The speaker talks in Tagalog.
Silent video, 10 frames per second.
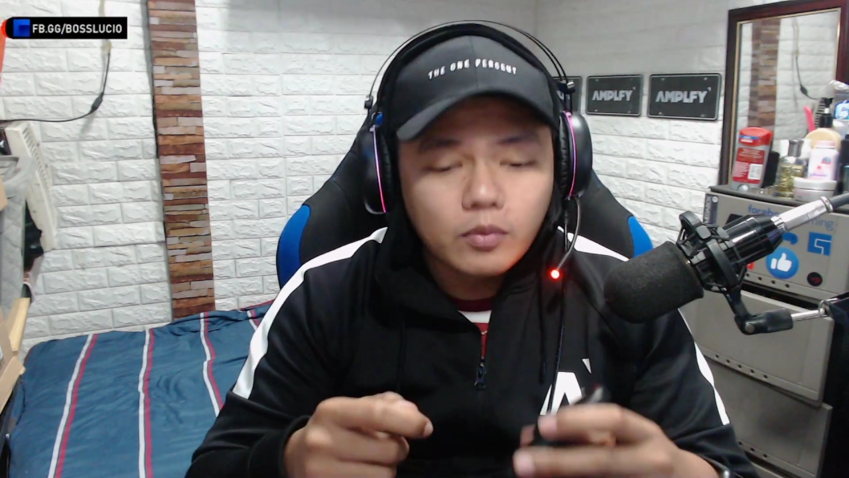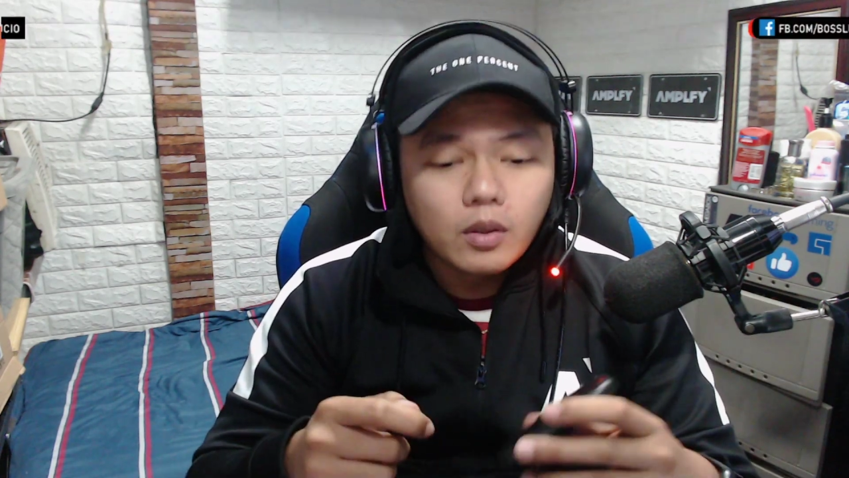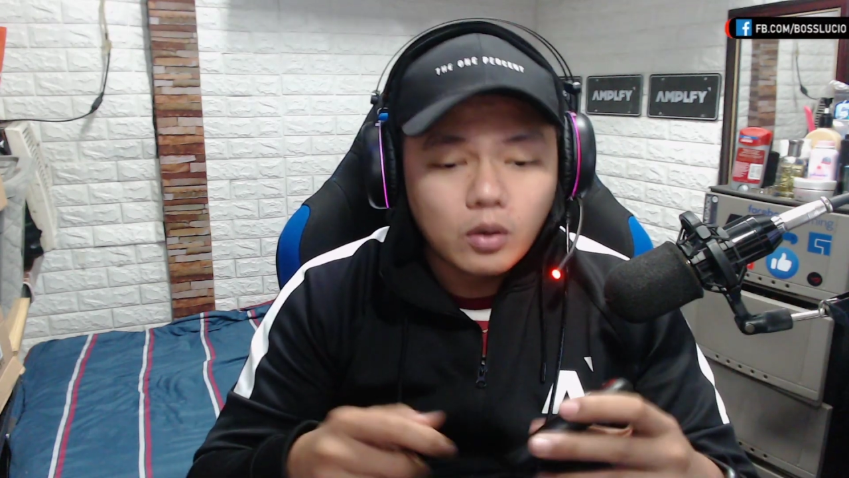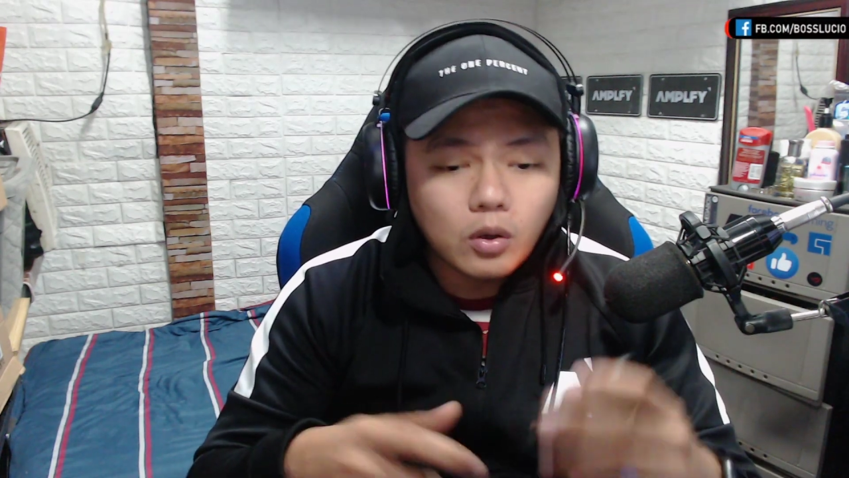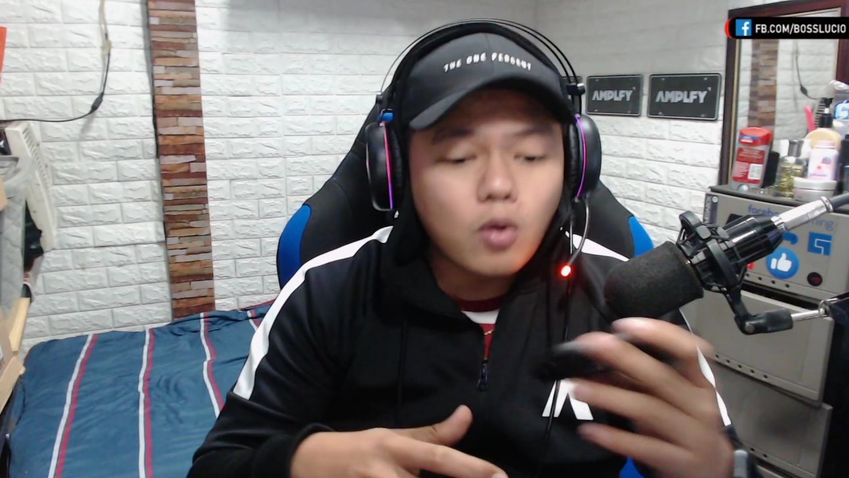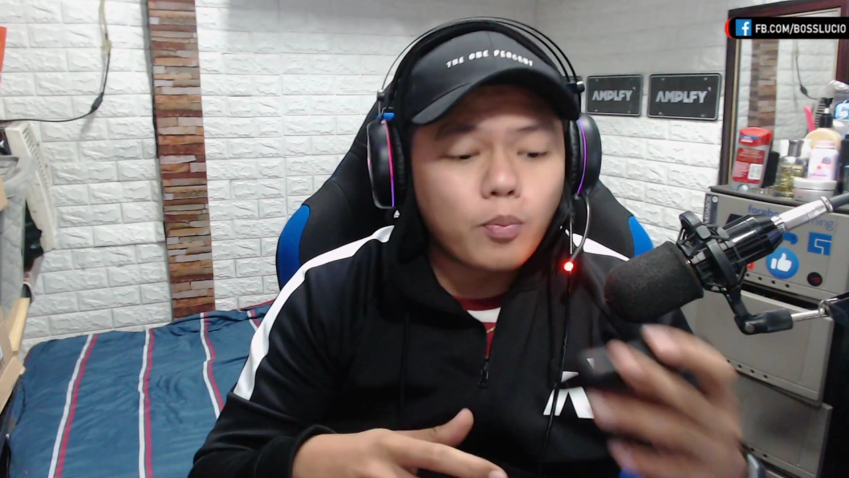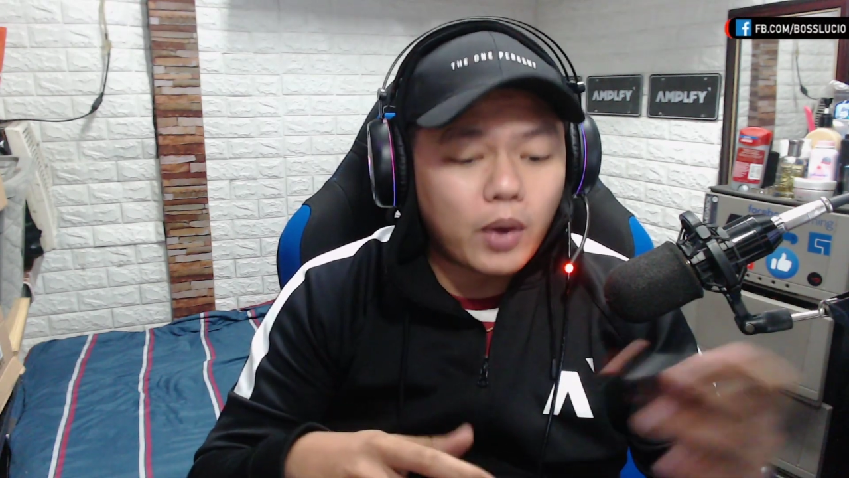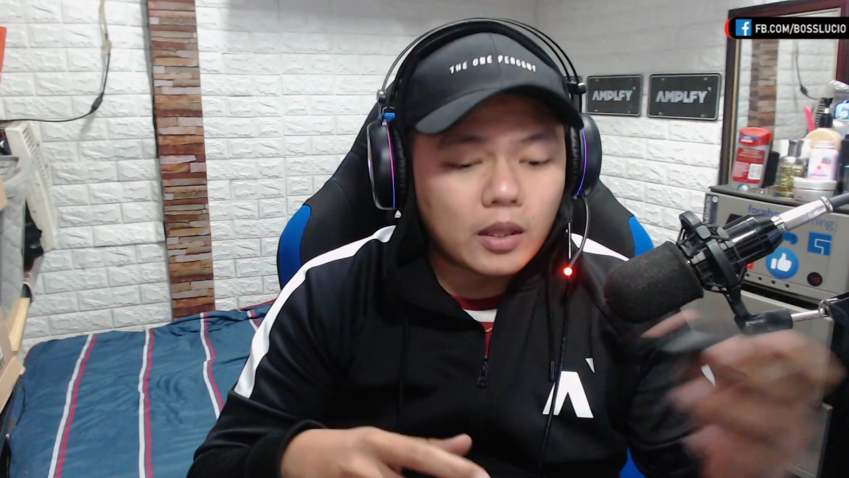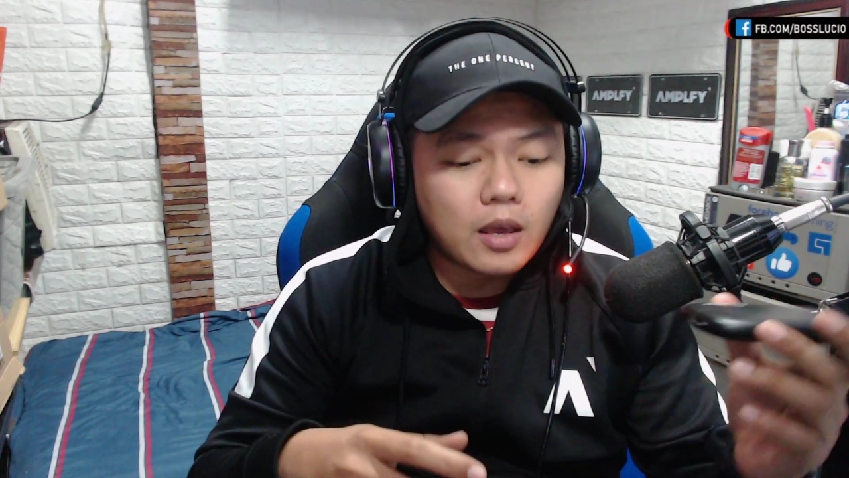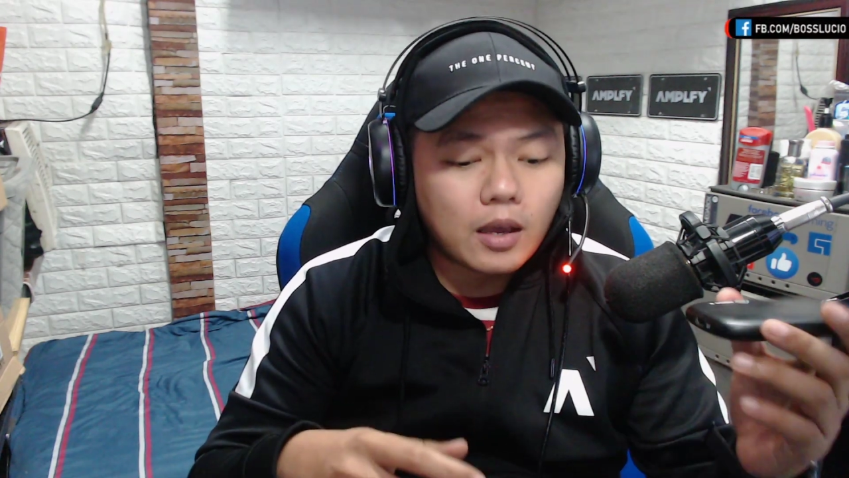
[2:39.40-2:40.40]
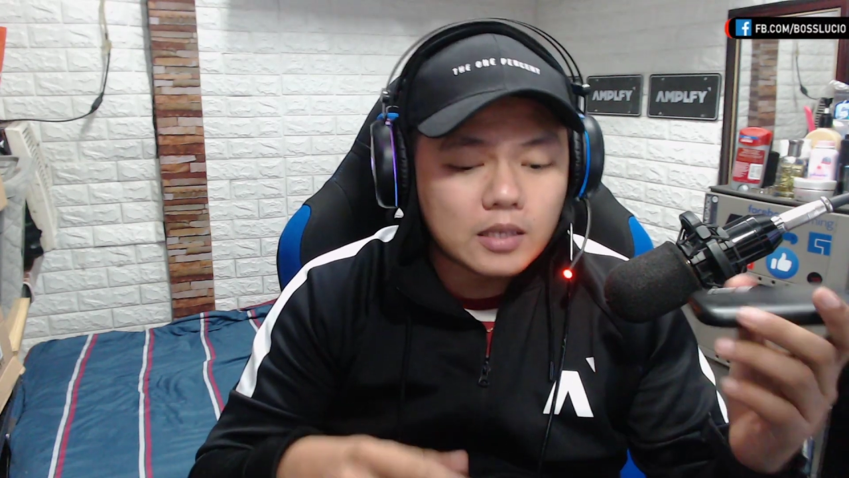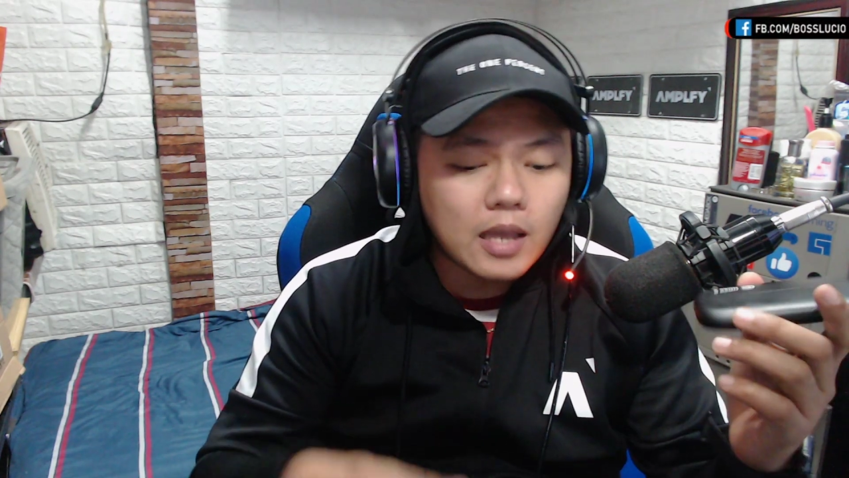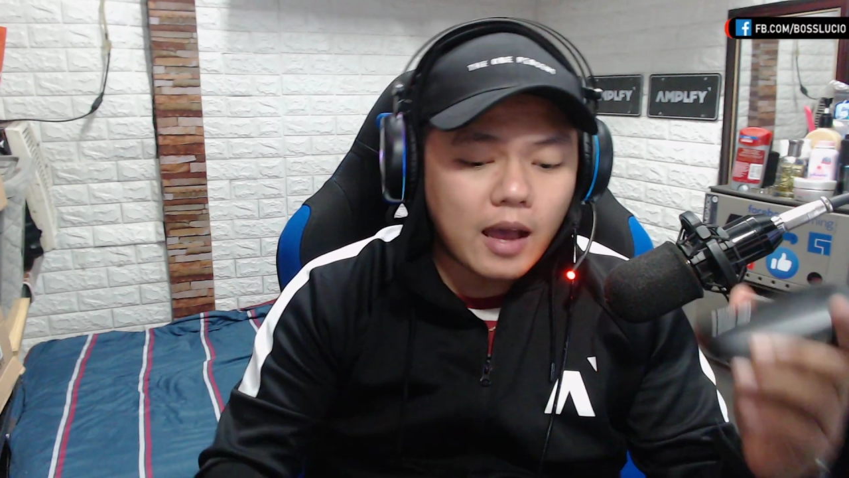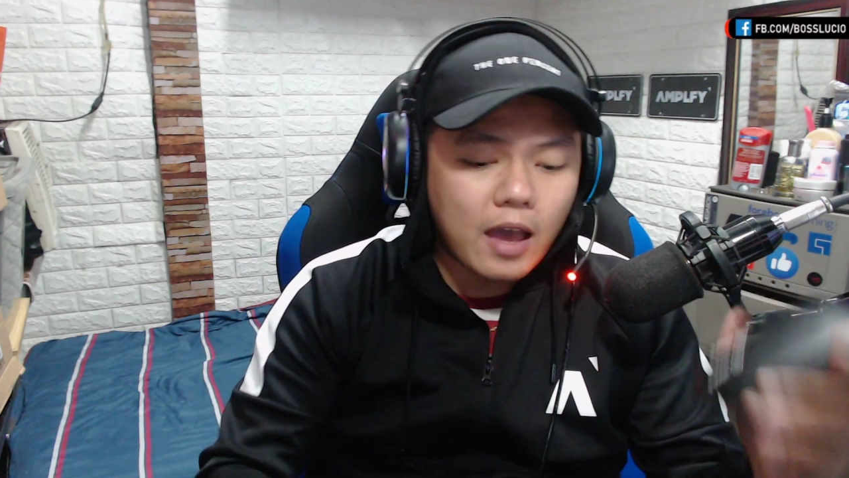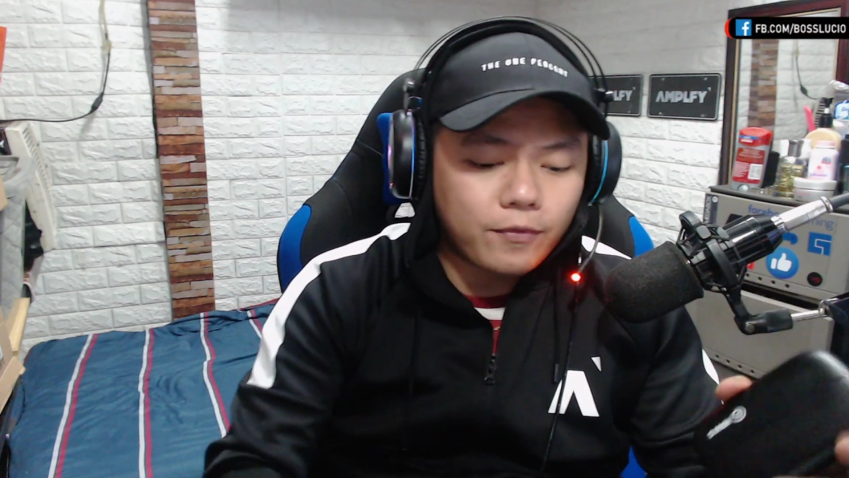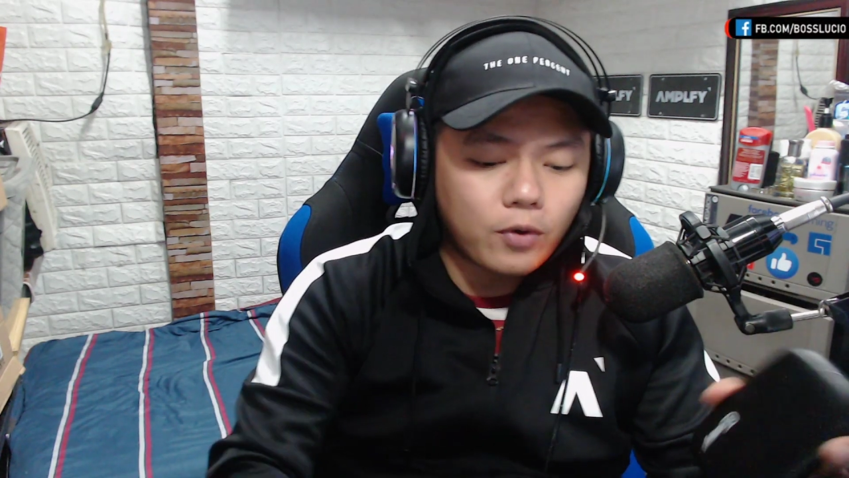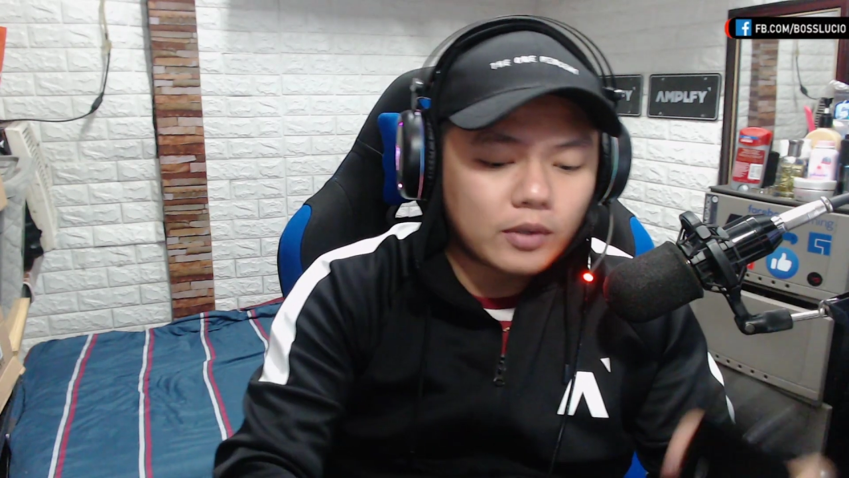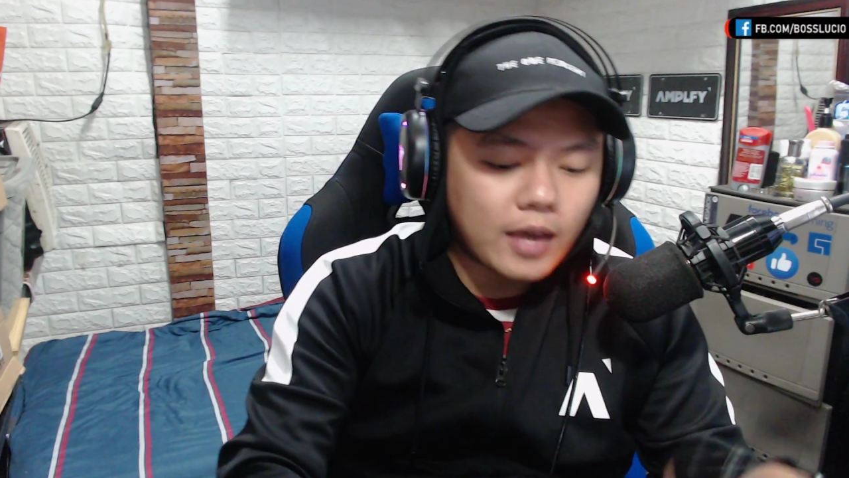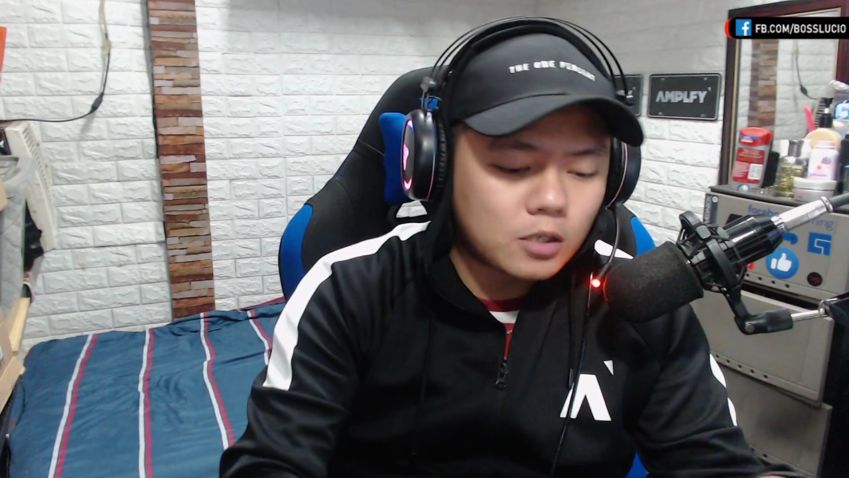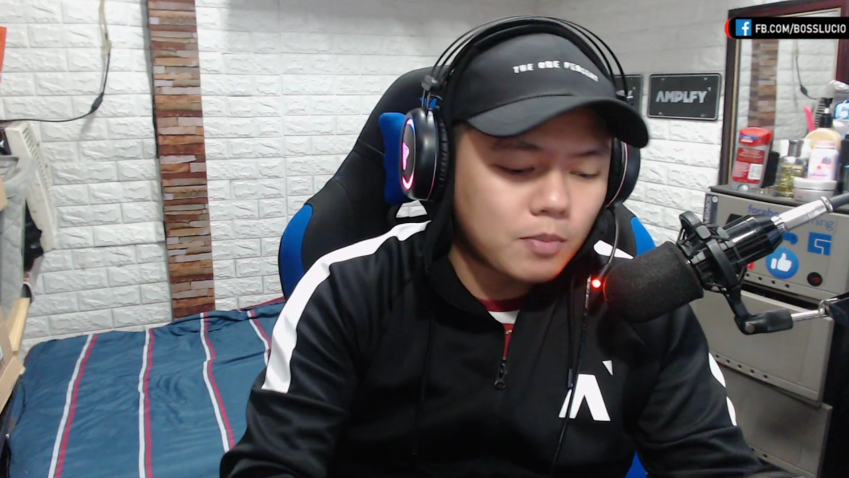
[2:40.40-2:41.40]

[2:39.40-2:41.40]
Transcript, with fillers: Go, pwede. Kasi ang iPhone guys,